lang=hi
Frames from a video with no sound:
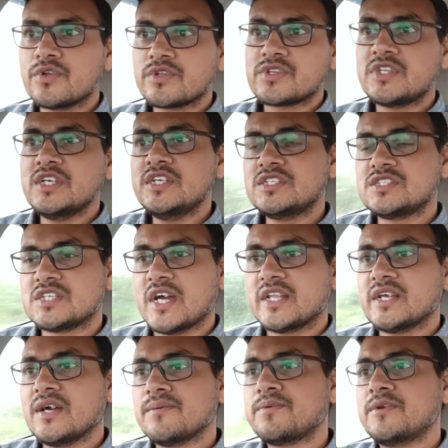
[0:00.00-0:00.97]
फुर्ती
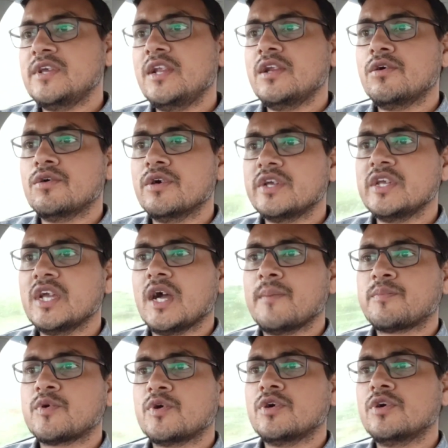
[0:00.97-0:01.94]
ज़्यादा फील होगी
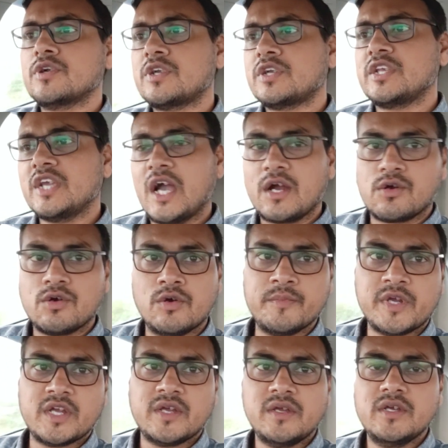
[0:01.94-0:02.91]
आपको
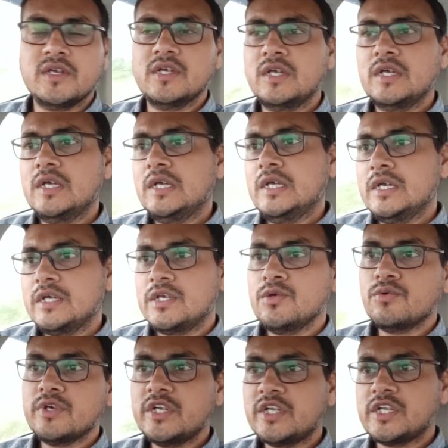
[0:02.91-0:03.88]
टियागो में
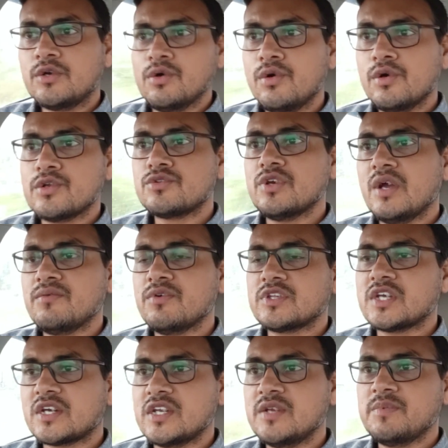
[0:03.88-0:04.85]
क्योंकि टिगोर जो है
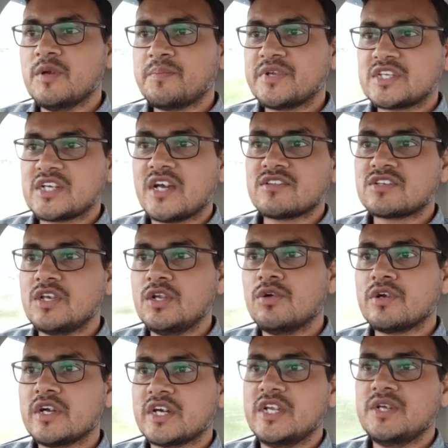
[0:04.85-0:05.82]
वो तकरीबन 50
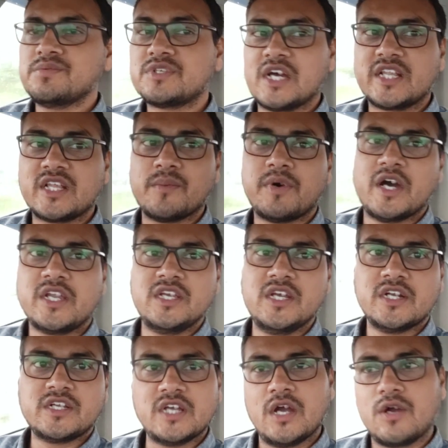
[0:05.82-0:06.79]
किलो के करीब ज़्यादा
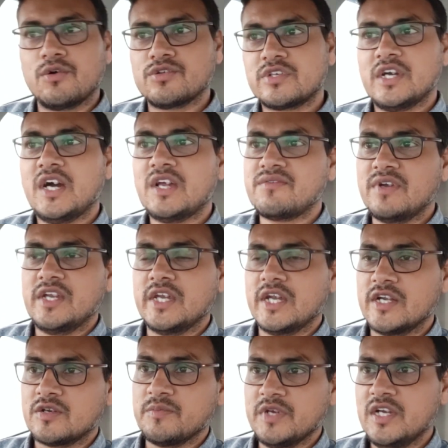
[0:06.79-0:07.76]
भारी है टियागो से हर
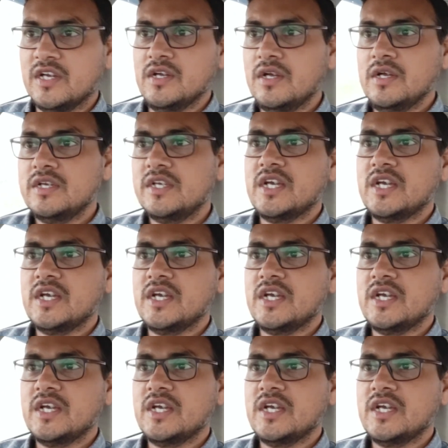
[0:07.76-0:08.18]
वेरिएंट में